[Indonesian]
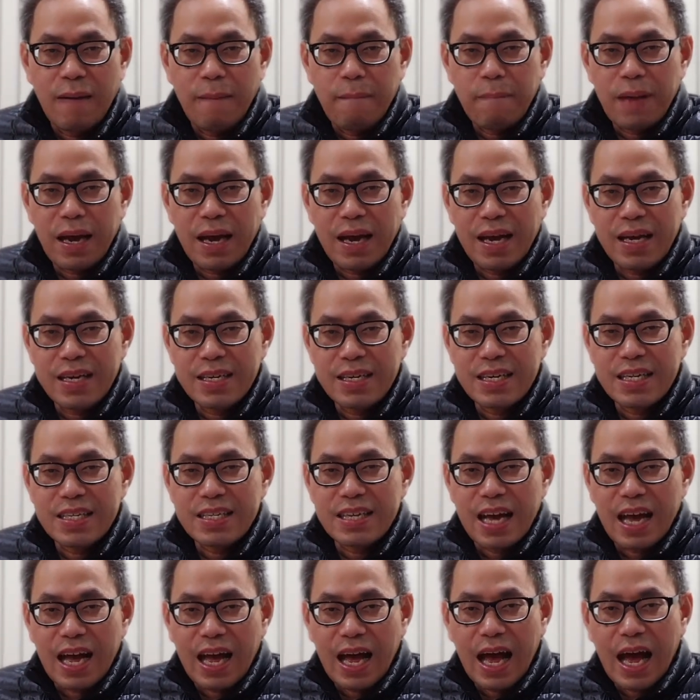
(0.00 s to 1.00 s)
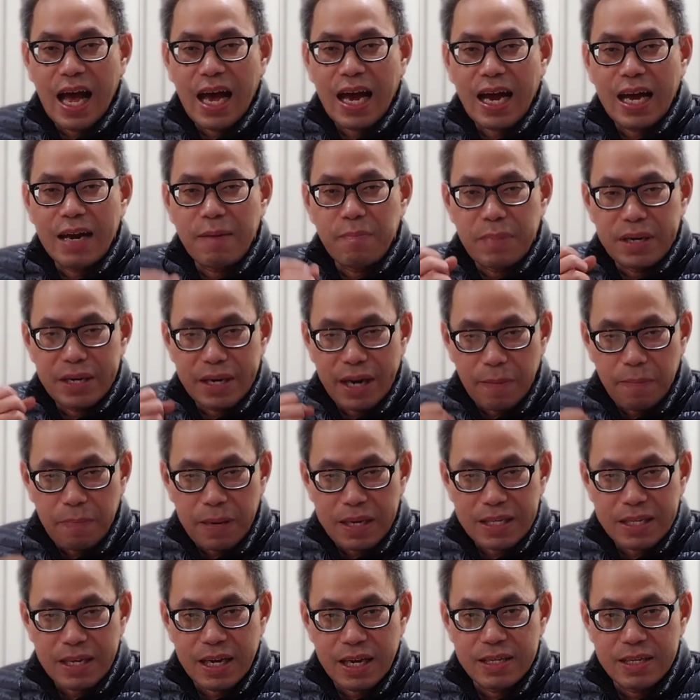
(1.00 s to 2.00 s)
maka kita akan
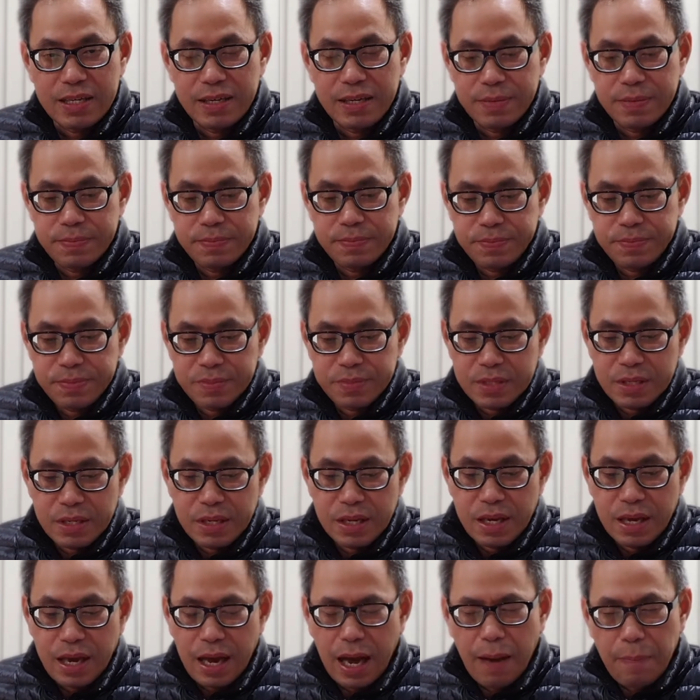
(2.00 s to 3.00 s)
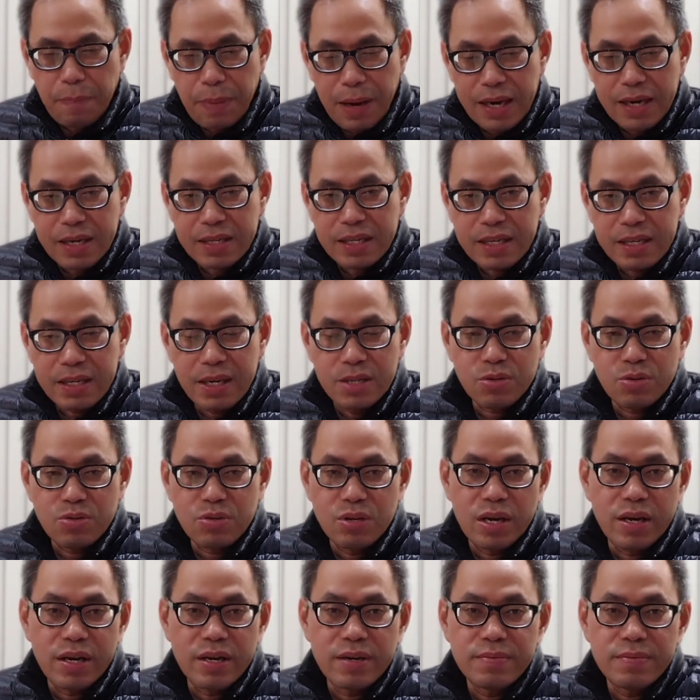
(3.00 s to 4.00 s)
mendapatkannya. Apa artinya saudara?